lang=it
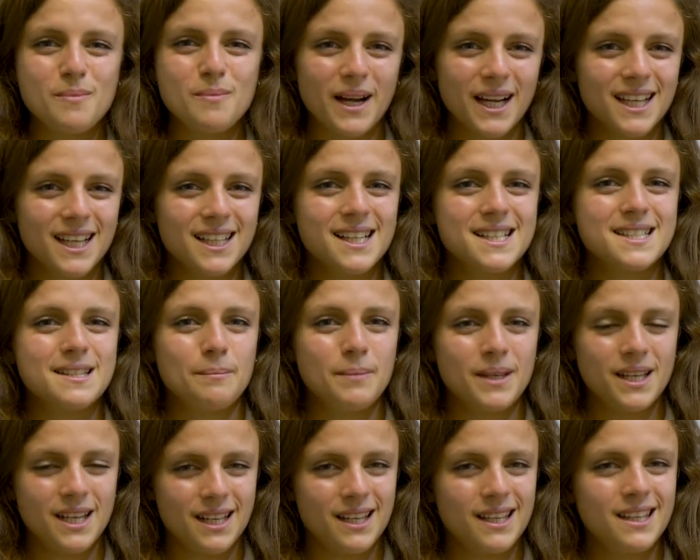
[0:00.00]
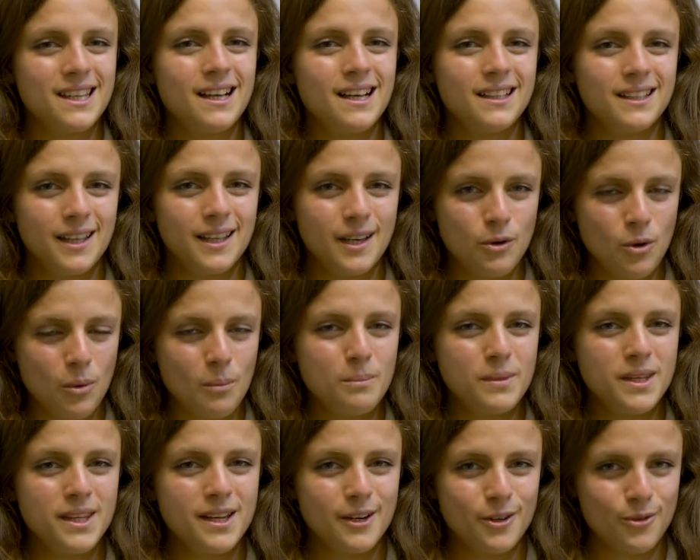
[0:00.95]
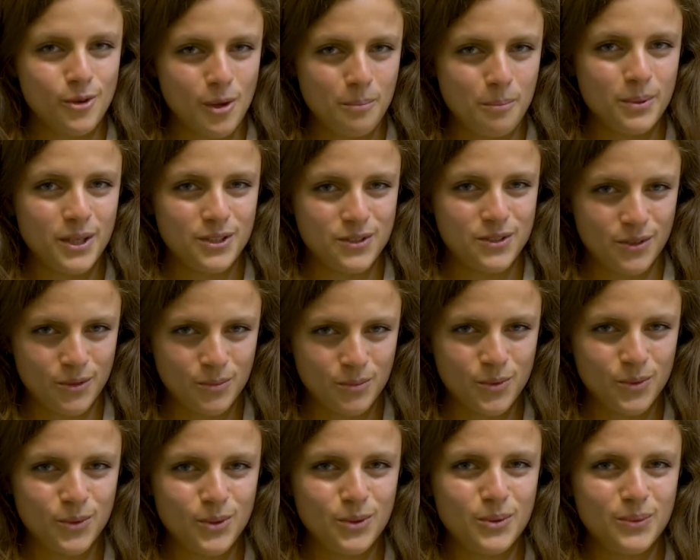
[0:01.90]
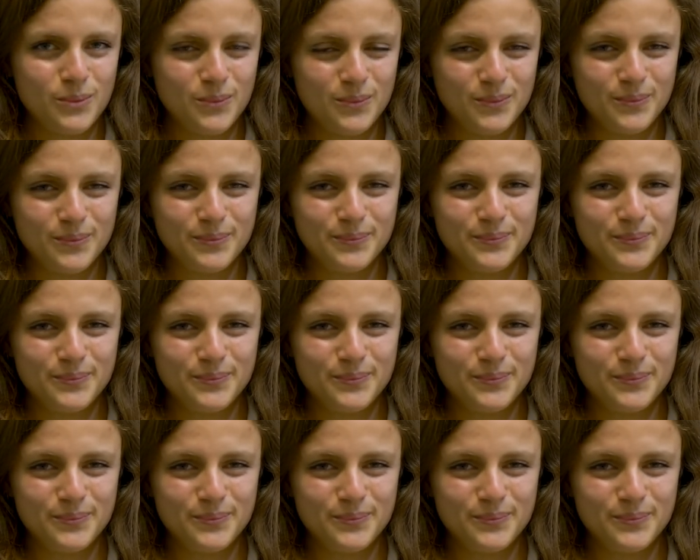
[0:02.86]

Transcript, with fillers: ma anche dal sapere che gli altri lo mirano, lo apprezzano molto.